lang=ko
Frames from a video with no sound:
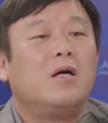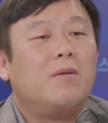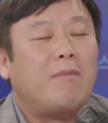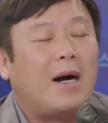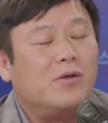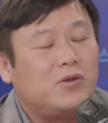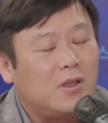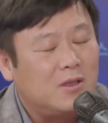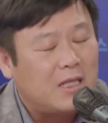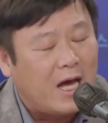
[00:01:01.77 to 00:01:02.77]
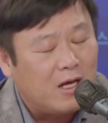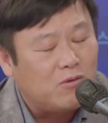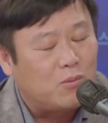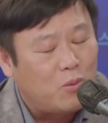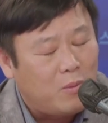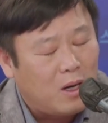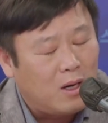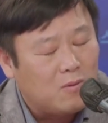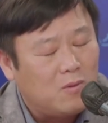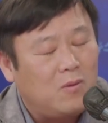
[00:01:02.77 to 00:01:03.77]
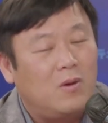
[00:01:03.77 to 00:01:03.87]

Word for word: 막을 수 있는데 하나도 못 막았고